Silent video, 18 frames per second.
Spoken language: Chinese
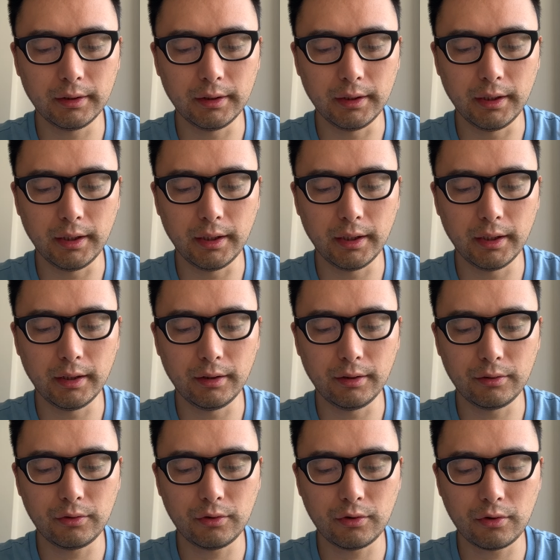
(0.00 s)
也
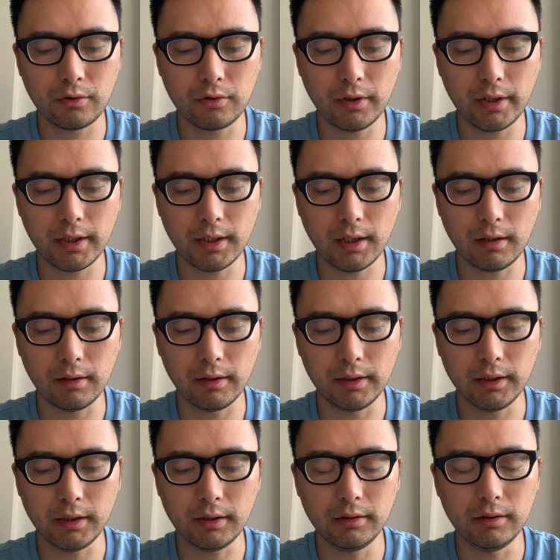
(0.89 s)
缀上了
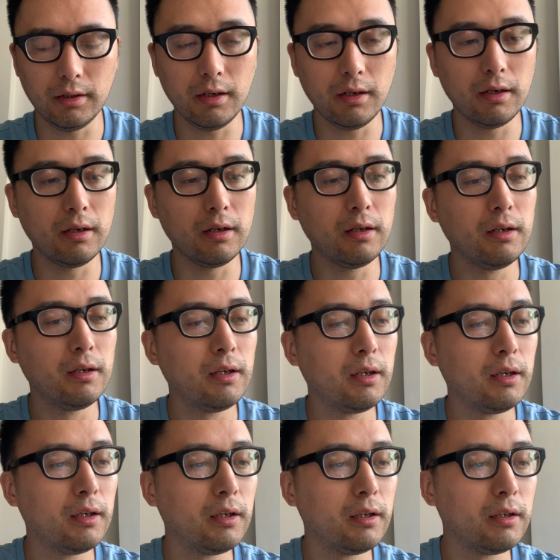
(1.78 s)
一个“
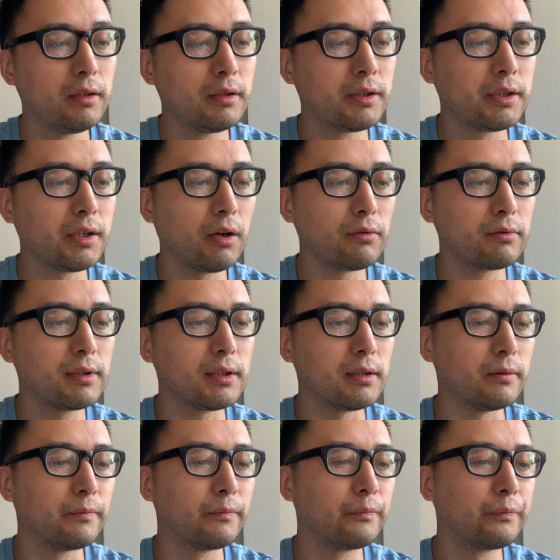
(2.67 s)
消”字。